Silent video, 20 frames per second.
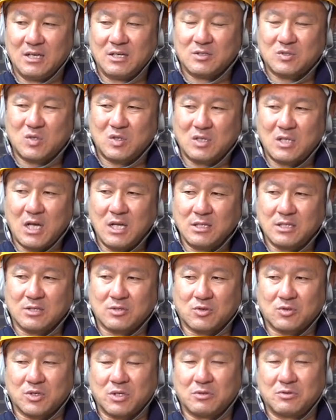それなんで
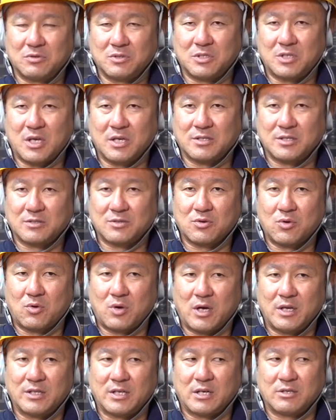そんな風に建設業
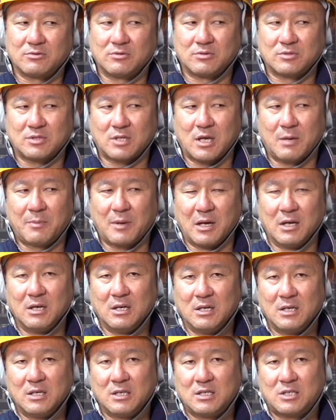界になるのって言ったら、やっ
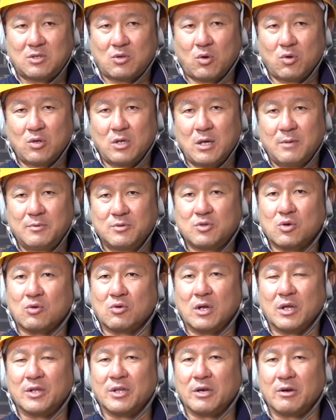ぱ人手不足
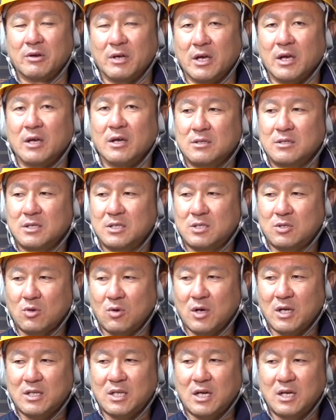なんだよね。人
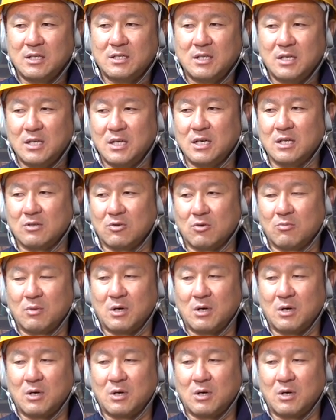が足りてないと。